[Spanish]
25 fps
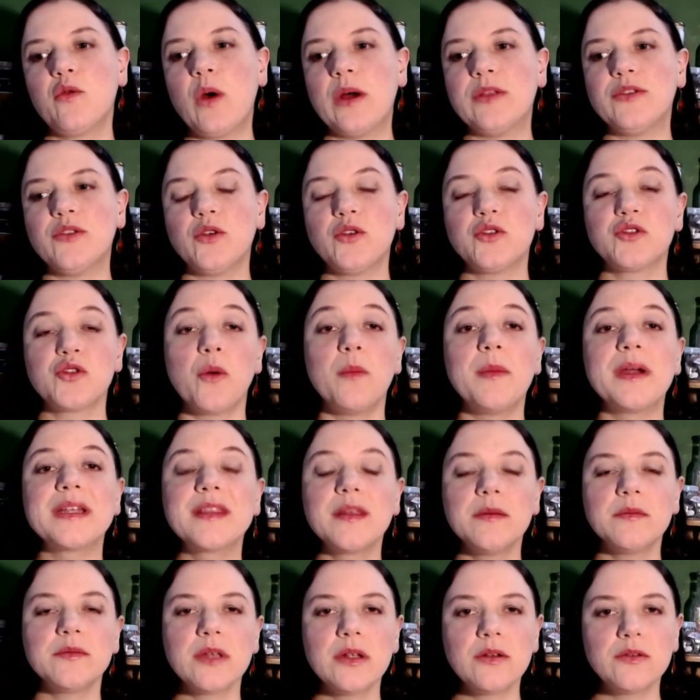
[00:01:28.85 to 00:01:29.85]
cuando nos
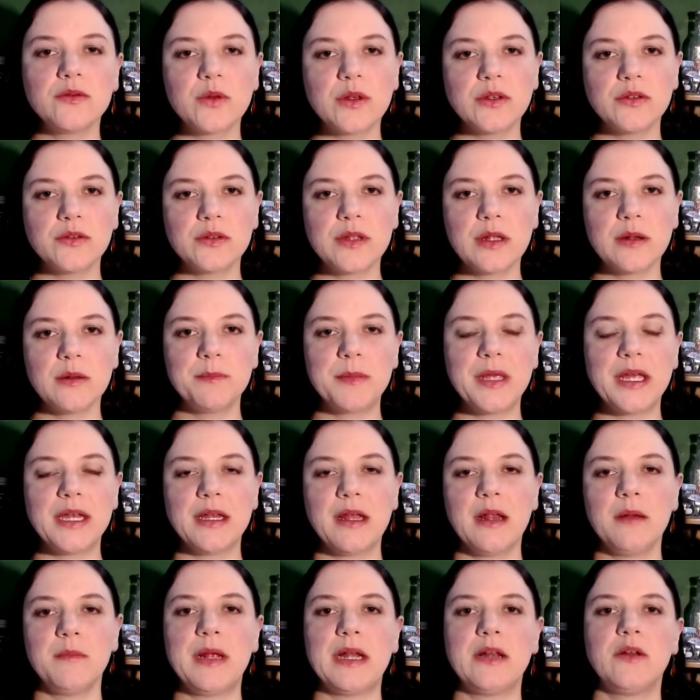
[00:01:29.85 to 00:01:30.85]
convertimos en los dueños del bien
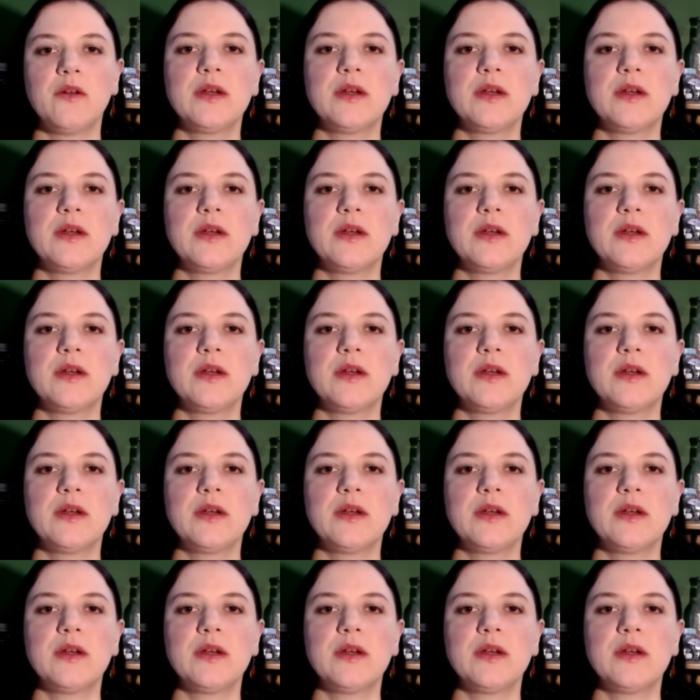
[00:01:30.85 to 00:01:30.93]
y del mal,